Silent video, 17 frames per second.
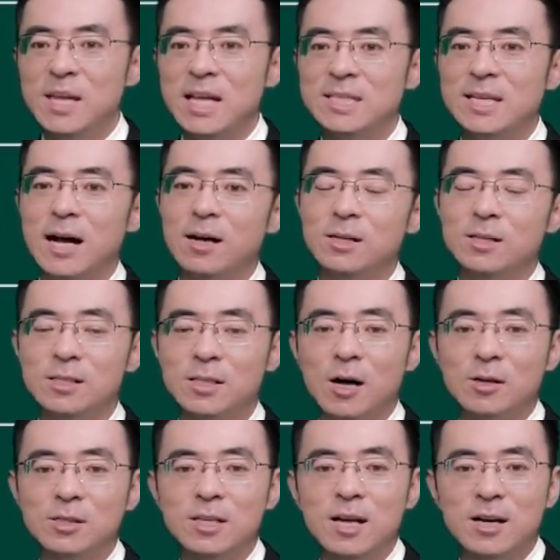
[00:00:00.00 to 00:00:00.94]
第一遍讲
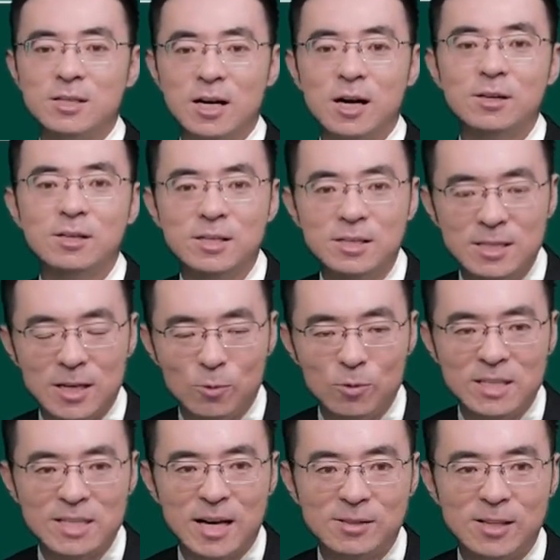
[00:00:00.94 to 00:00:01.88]
到第二章也
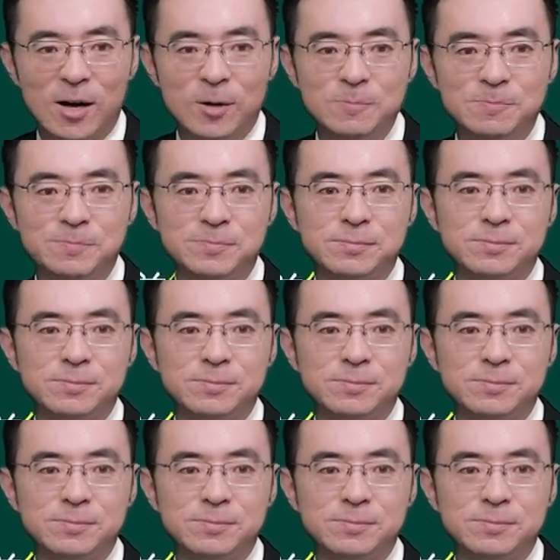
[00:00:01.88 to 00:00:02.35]
会讲到。